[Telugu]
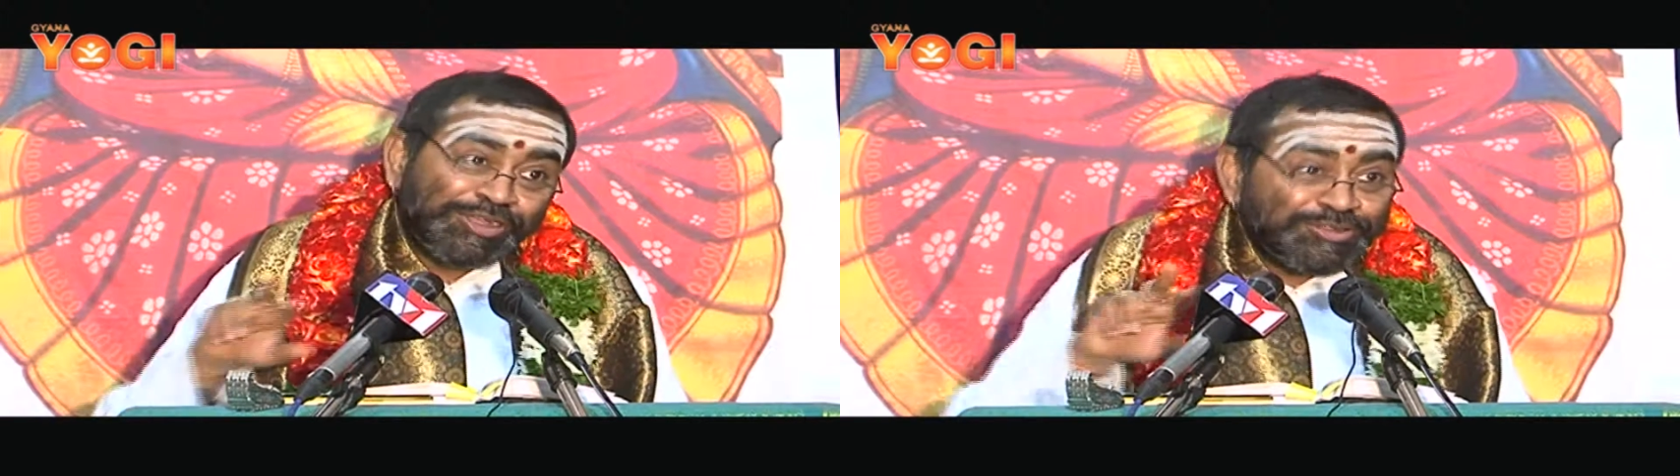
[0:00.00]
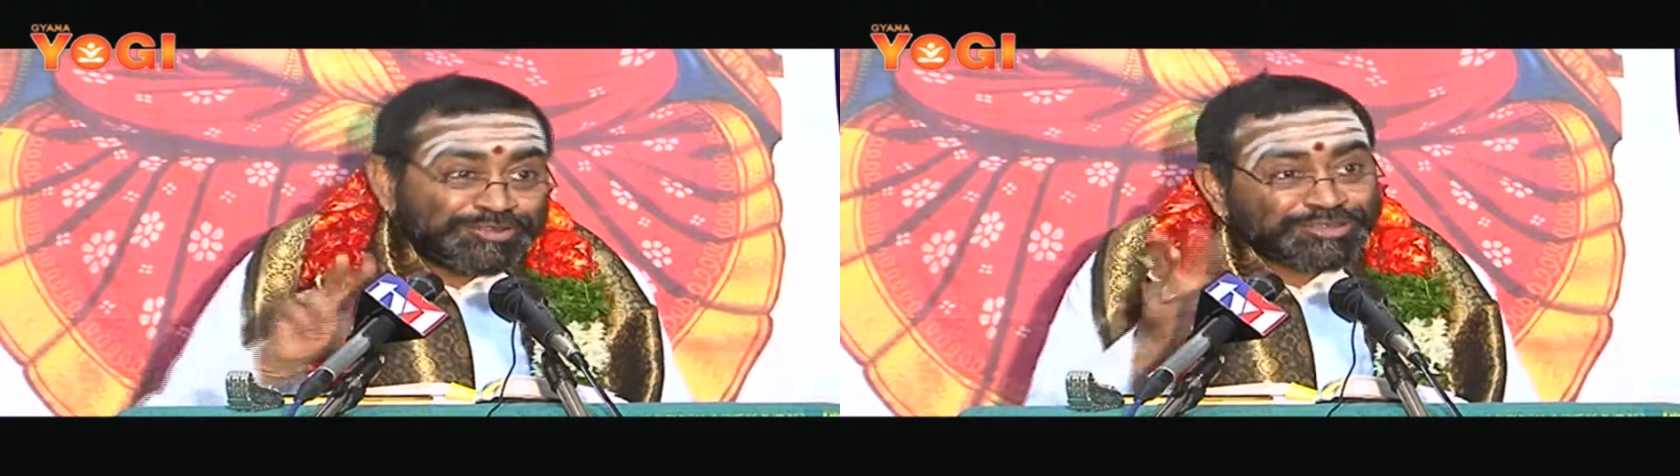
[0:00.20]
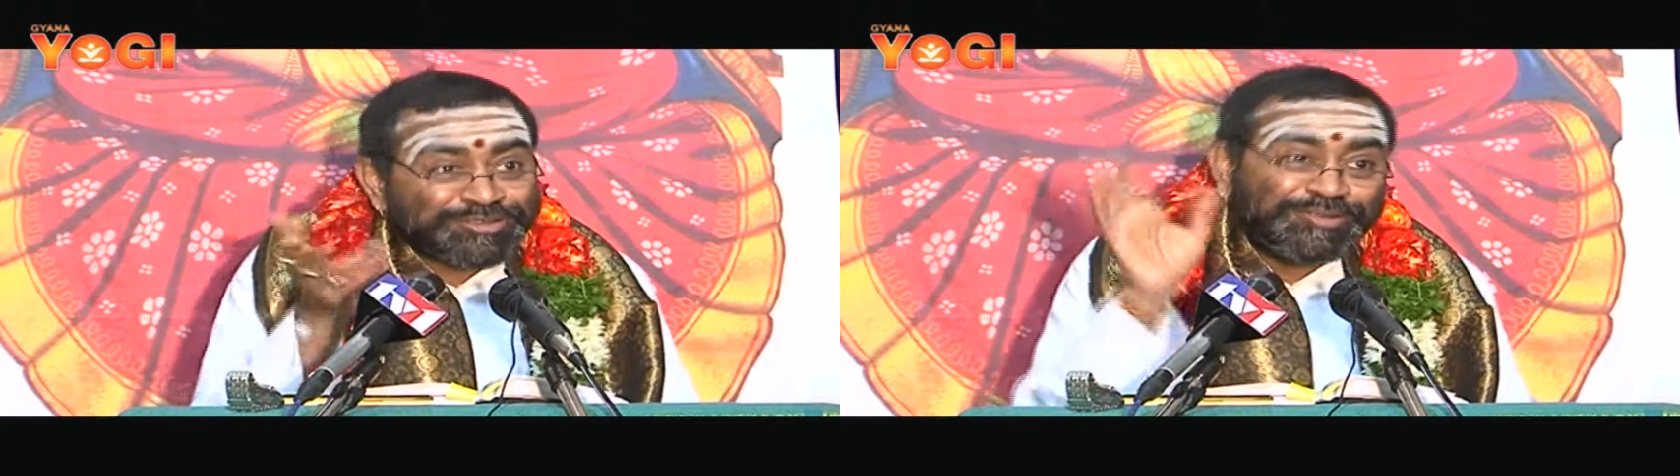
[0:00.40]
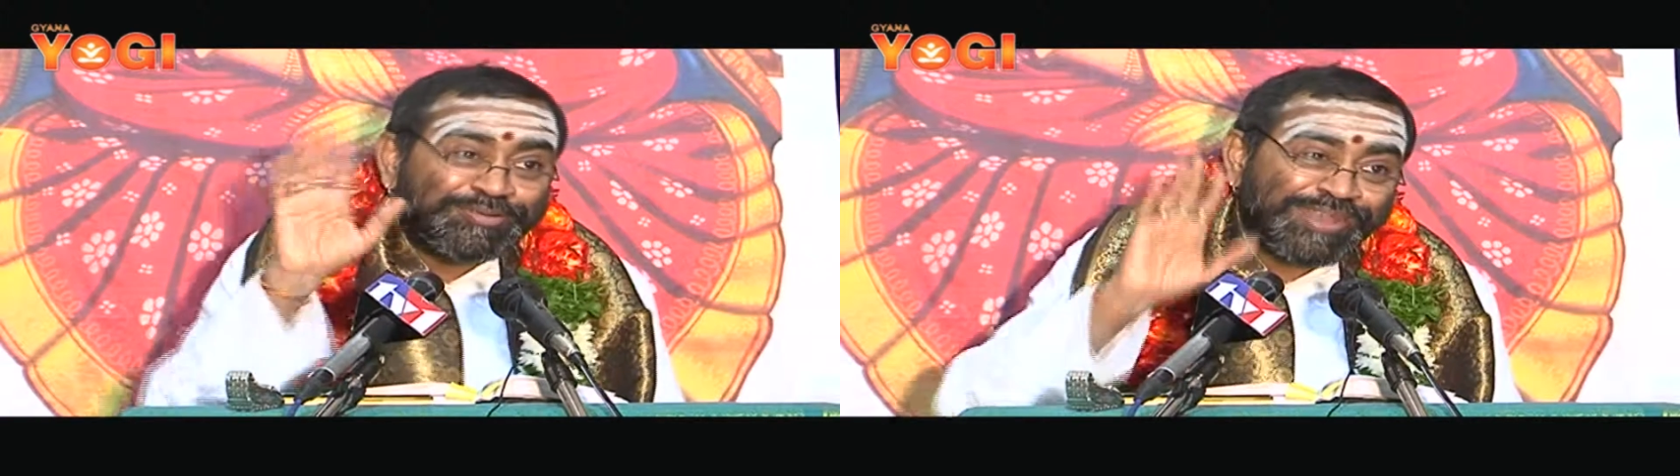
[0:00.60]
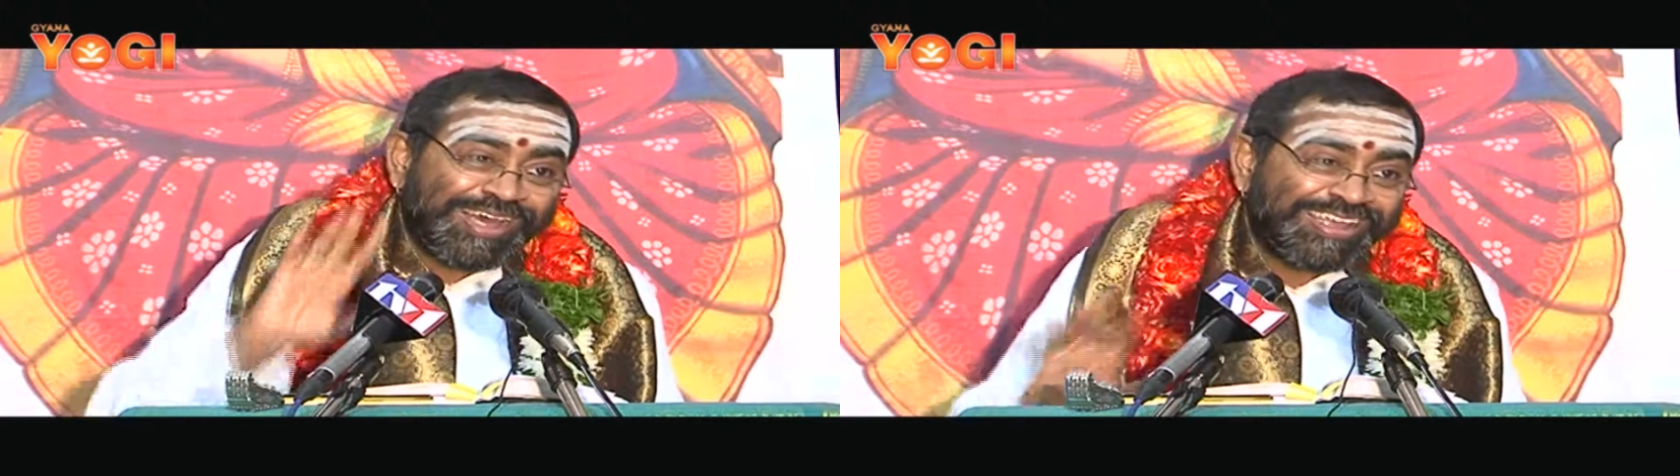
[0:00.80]
రెండు శక్తులు
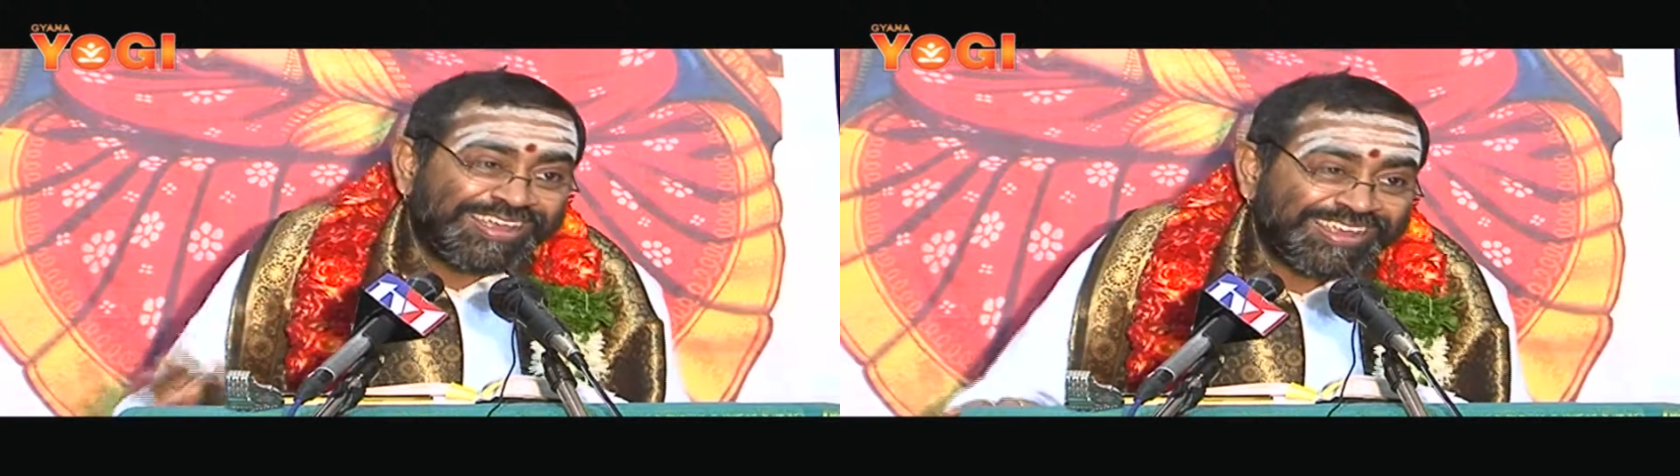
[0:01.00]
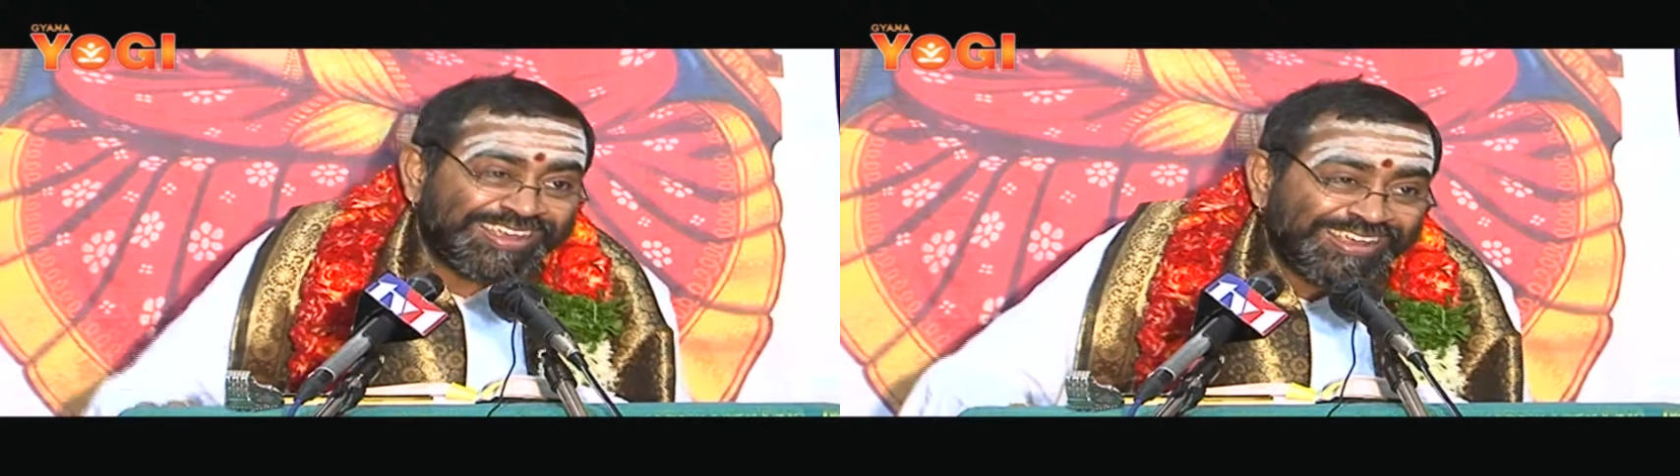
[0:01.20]
ఉన్నాయి